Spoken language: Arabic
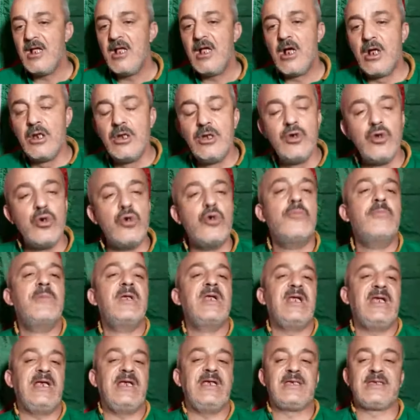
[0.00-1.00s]
اليوم
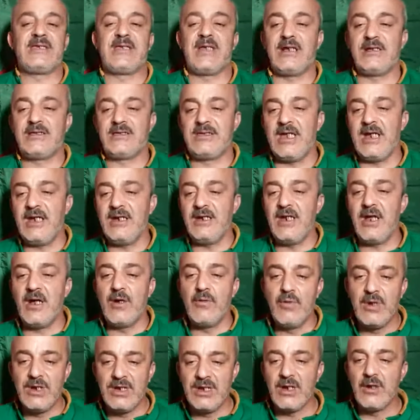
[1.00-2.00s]
الحصه تاعنا
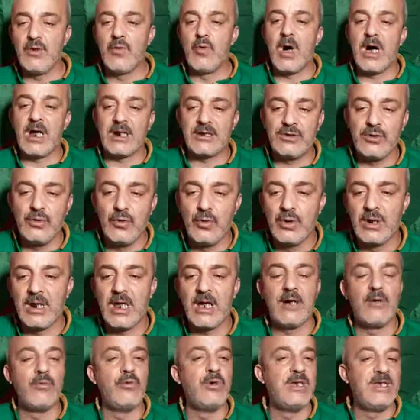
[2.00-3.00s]
وين غوارديولا
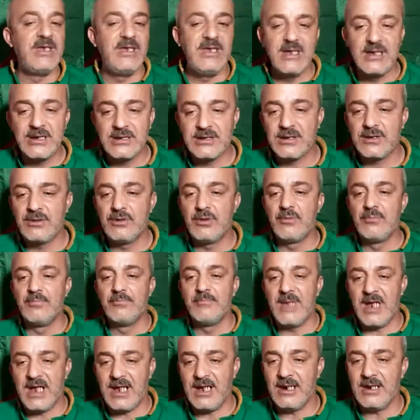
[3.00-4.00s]
وين يصدم
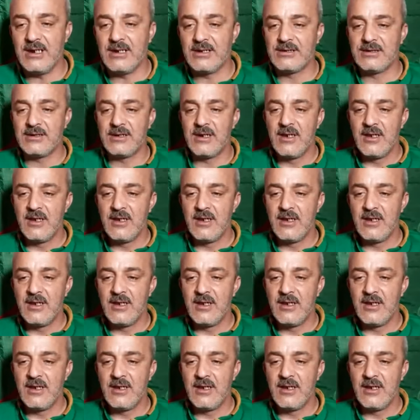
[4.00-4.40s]
محرز